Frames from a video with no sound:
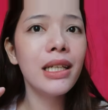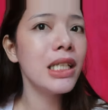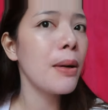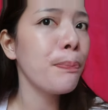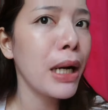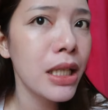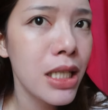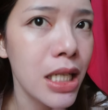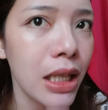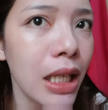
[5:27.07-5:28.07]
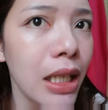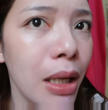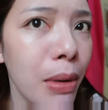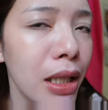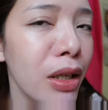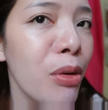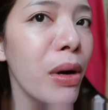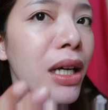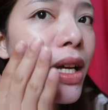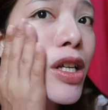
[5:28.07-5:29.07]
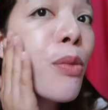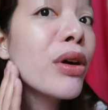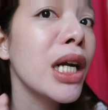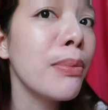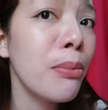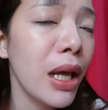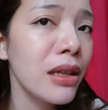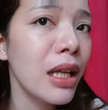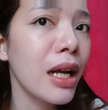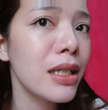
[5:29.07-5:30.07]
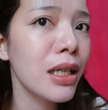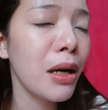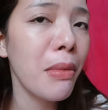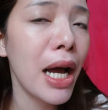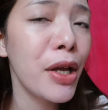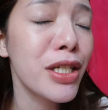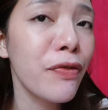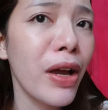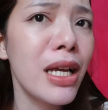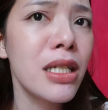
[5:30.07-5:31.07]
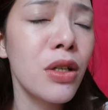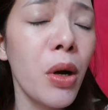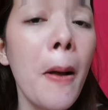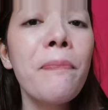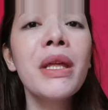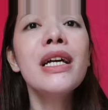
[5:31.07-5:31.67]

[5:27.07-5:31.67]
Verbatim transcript: Hindi siya patchy tignan mga tiyo mga tiyo. Sobrang nagbe-blend talaga siya ng maayos sa face nyo.